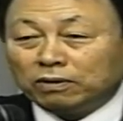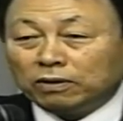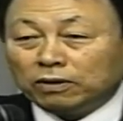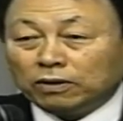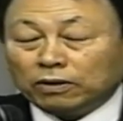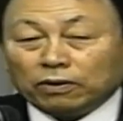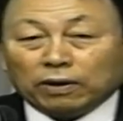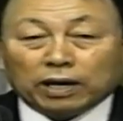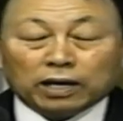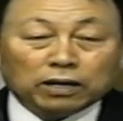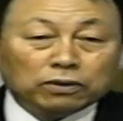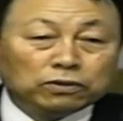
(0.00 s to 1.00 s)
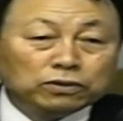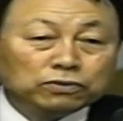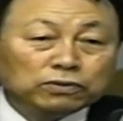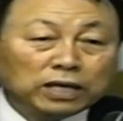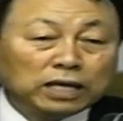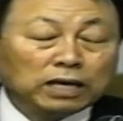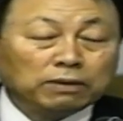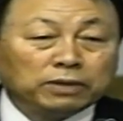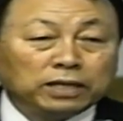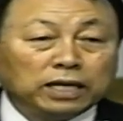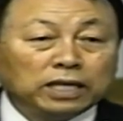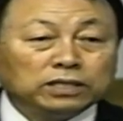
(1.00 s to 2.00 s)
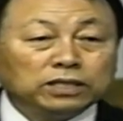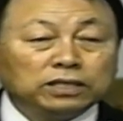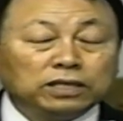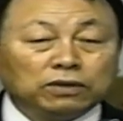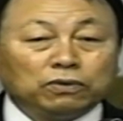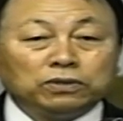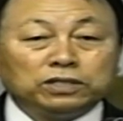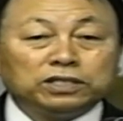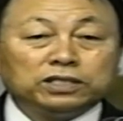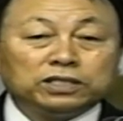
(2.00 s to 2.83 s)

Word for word: 所以我们要多认罪，多悔改。